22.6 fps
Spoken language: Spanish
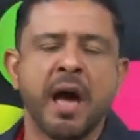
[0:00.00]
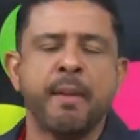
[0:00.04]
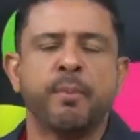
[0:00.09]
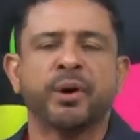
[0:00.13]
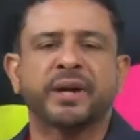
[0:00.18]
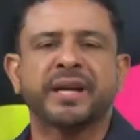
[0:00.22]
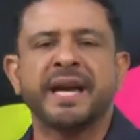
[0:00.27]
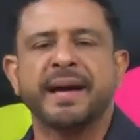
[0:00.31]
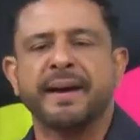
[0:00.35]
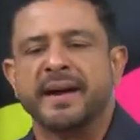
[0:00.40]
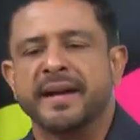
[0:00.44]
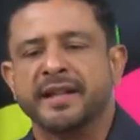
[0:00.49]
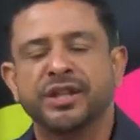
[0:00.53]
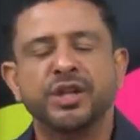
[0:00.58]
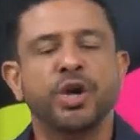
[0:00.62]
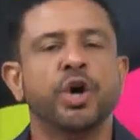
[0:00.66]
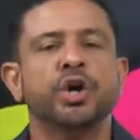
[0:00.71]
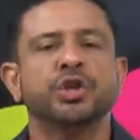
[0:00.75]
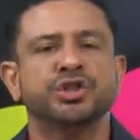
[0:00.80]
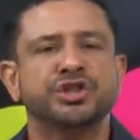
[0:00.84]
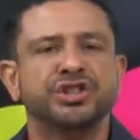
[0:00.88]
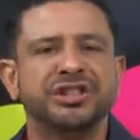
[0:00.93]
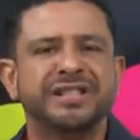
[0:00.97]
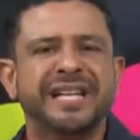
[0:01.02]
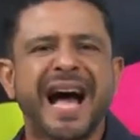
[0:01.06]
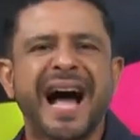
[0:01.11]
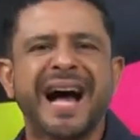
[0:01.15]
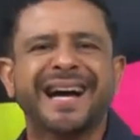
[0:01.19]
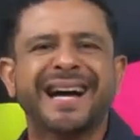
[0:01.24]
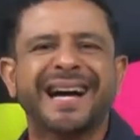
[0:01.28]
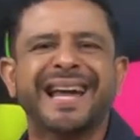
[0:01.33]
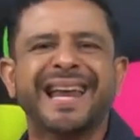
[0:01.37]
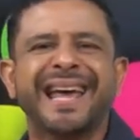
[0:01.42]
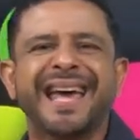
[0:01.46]
porque Dios
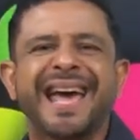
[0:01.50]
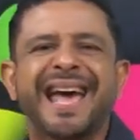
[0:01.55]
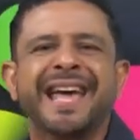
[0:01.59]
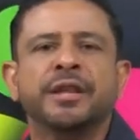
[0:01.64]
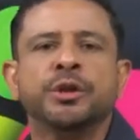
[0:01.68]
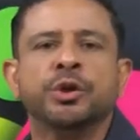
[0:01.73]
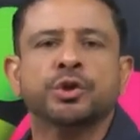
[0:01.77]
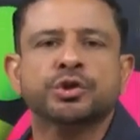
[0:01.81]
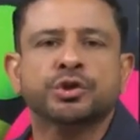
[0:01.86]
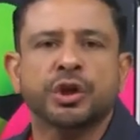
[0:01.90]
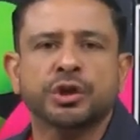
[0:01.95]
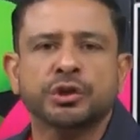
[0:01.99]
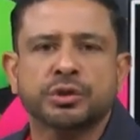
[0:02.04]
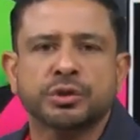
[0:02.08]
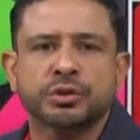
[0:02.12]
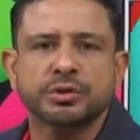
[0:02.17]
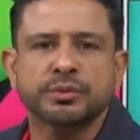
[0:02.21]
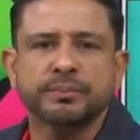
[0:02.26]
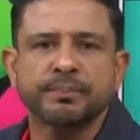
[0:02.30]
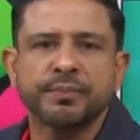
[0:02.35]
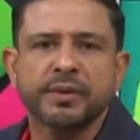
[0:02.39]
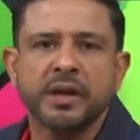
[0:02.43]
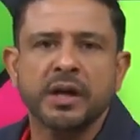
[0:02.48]
ya cree en nosotros.